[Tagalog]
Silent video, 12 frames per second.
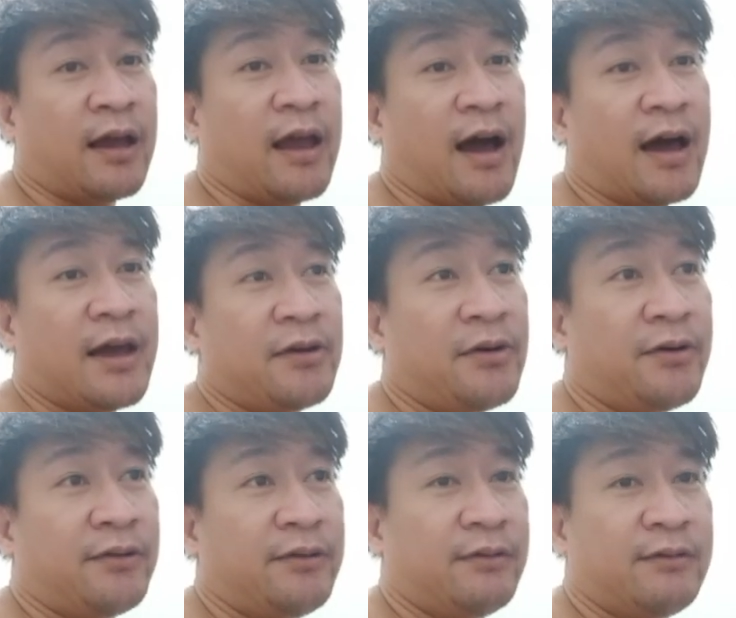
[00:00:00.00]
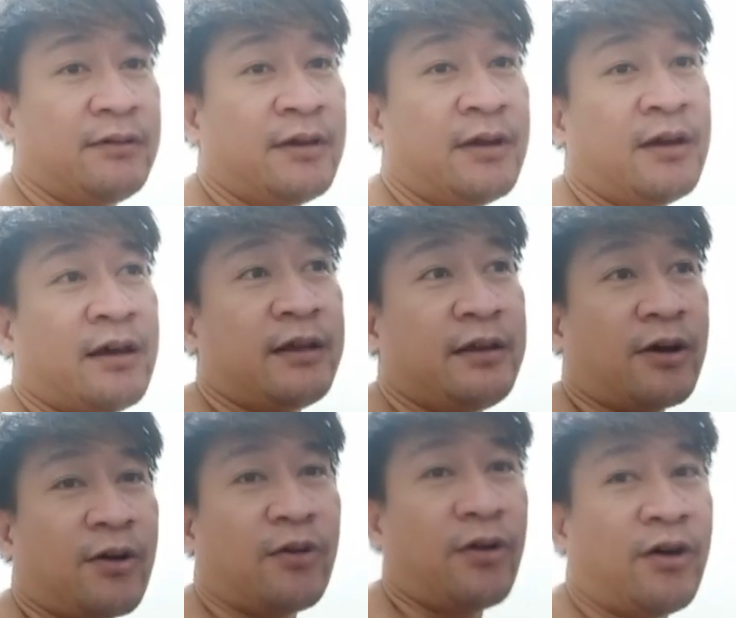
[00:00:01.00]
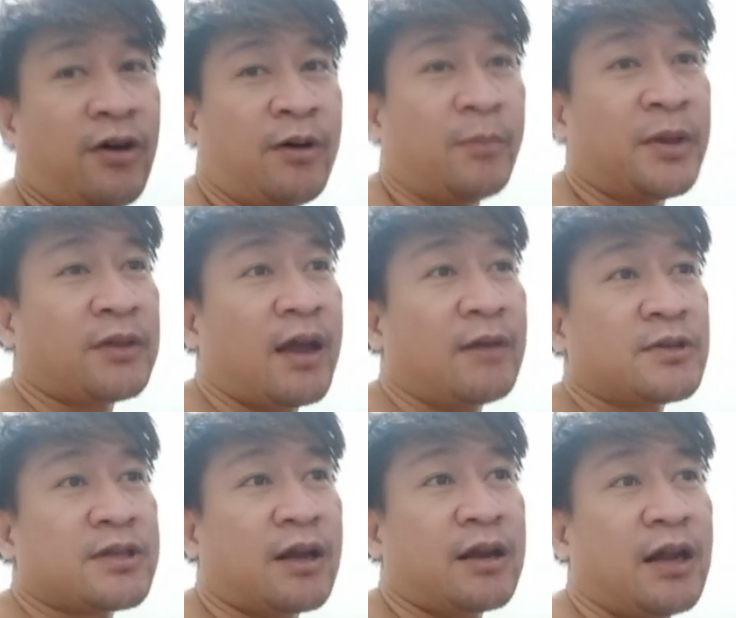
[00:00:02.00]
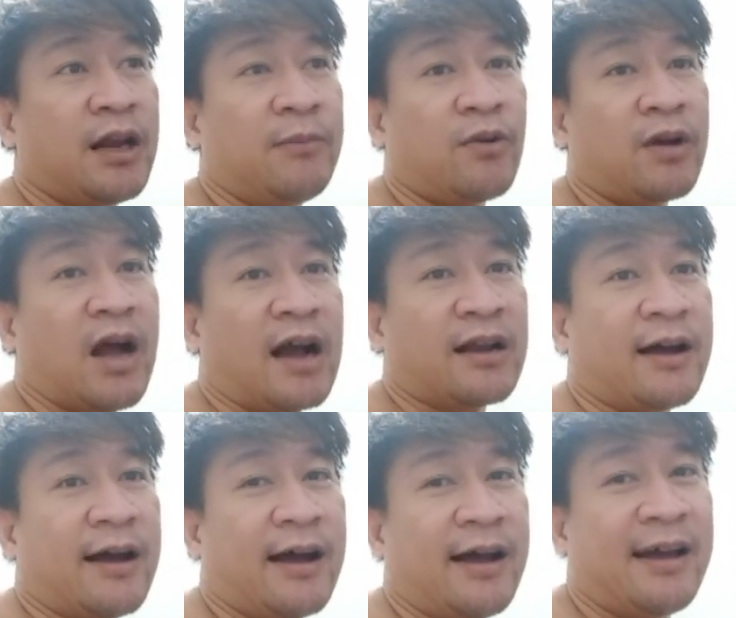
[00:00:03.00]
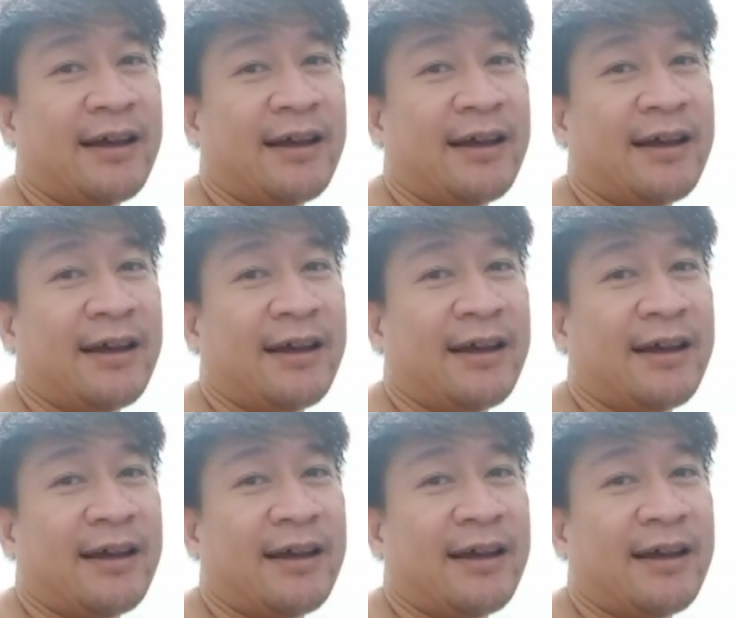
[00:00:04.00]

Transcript: Ayon. Ay nako, bantayan mo sarili mo, gaga.